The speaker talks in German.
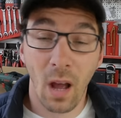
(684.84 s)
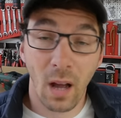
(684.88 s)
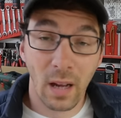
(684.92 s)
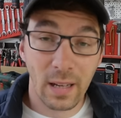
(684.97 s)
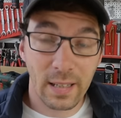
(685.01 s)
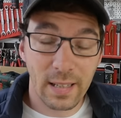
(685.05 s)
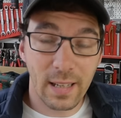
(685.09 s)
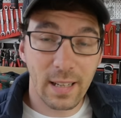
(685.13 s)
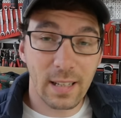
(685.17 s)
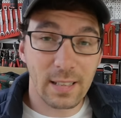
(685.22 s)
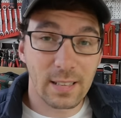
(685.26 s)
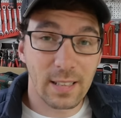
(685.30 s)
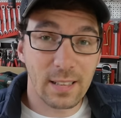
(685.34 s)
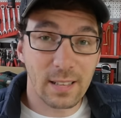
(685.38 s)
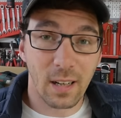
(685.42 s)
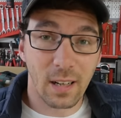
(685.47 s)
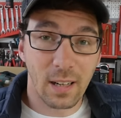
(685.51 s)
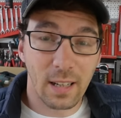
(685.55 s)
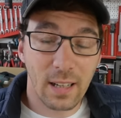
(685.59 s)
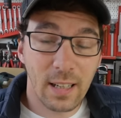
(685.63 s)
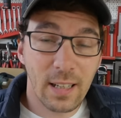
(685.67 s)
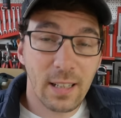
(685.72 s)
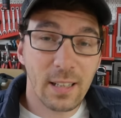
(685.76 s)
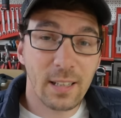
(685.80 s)
Ja, das
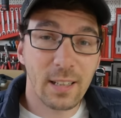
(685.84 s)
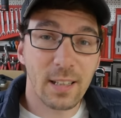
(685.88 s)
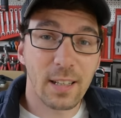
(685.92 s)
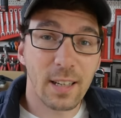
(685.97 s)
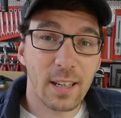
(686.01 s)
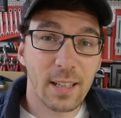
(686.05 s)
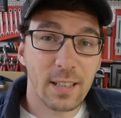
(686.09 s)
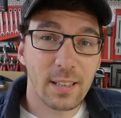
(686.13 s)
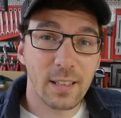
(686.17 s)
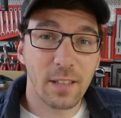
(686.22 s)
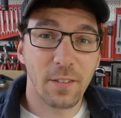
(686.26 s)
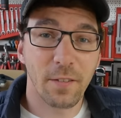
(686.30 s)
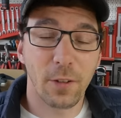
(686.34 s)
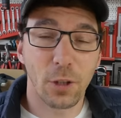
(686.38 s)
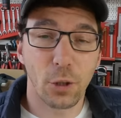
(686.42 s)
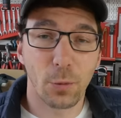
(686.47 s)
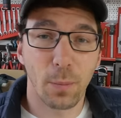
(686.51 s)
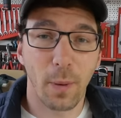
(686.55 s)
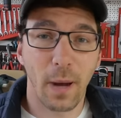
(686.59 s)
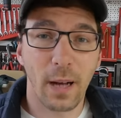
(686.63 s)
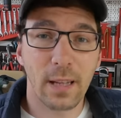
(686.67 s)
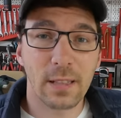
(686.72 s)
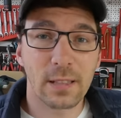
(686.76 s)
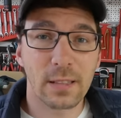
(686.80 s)
hat richtig, richtig viel
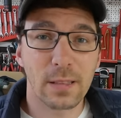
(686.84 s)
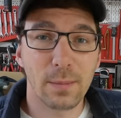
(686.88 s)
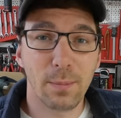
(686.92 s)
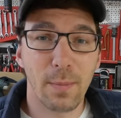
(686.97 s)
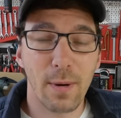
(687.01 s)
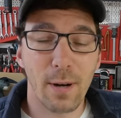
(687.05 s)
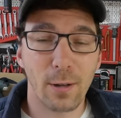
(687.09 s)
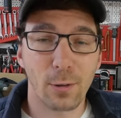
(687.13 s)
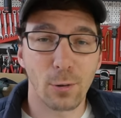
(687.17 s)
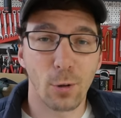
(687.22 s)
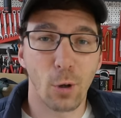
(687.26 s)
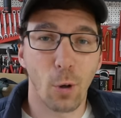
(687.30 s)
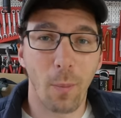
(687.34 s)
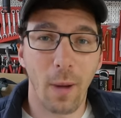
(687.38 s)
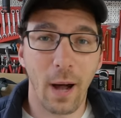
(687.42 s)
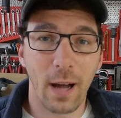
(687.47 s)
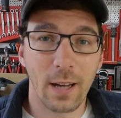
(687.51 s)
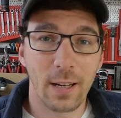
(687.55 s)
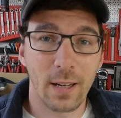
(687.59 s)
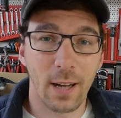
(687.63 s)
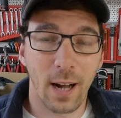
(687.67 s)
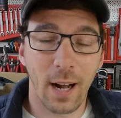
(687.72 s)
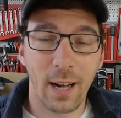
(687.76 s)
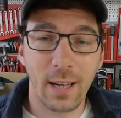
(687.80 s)
Spaß gemacht und nochmal
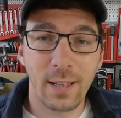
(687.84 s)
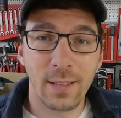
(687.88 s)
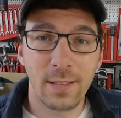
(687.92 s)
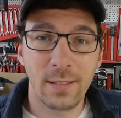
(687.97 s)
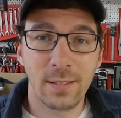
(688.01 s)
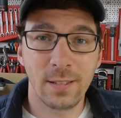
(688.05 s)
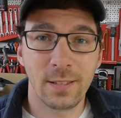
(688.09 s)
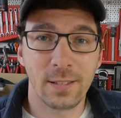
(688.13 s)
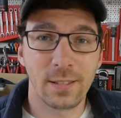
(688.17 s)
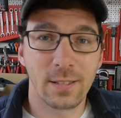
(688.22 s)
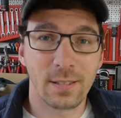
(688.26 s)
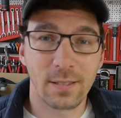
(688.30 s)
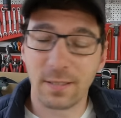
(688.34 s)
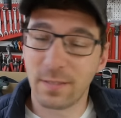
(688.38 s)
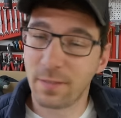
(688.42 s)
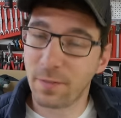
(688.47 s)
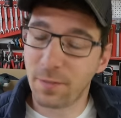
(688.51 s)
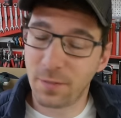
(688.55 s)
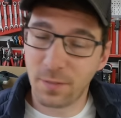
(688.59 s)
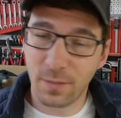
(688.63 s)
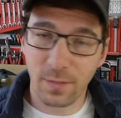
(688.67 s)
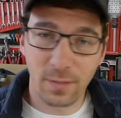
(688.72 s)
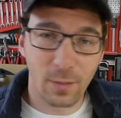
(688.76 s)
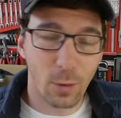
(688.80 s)
alle allen
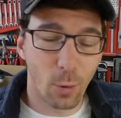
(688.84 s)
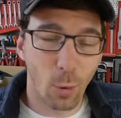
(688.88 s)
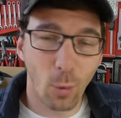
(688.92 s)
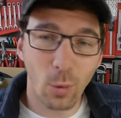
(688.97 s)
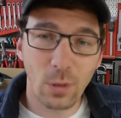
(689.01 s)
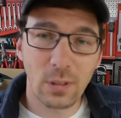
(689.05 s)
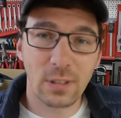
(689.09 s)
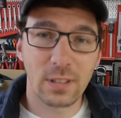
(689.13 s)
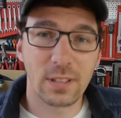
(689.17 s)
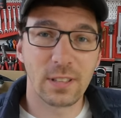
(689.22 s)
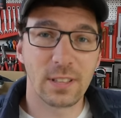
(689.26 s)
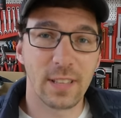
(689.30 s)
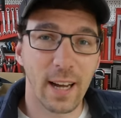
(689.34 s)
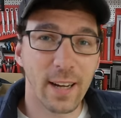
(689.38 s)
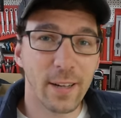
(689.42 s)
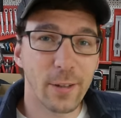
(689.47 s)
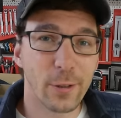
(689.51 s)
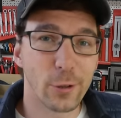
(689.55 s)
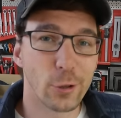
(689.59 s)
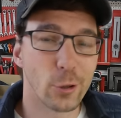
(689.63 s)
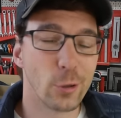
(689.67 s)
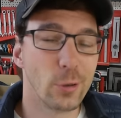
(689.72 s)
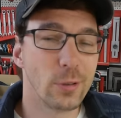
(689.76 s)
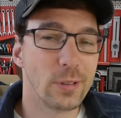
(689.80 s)
ein großes
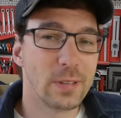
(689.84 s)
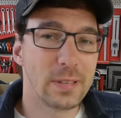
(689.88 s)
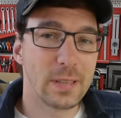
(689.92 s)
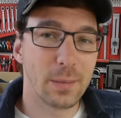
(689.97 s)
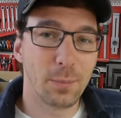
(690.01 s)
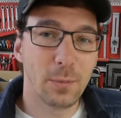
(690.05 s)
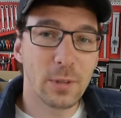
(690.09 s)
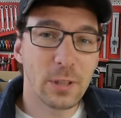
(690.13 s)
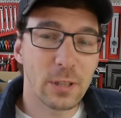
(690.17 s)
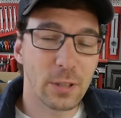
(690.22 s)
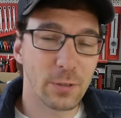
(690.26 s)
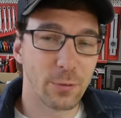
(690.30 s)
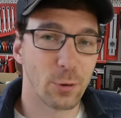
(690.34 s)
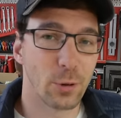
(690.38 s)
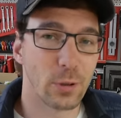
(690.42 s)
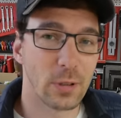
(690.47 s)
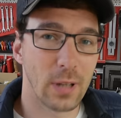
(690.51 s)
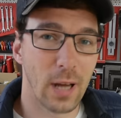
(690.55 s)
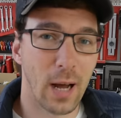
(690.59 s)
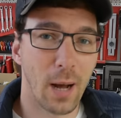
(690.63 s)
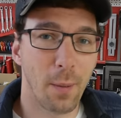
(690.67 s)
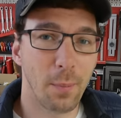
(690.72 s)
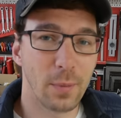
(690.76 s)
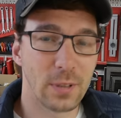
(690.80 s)
Dankeschön, die da
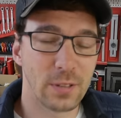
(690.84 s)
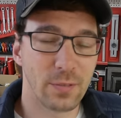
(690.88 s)
mitgewirkt haben.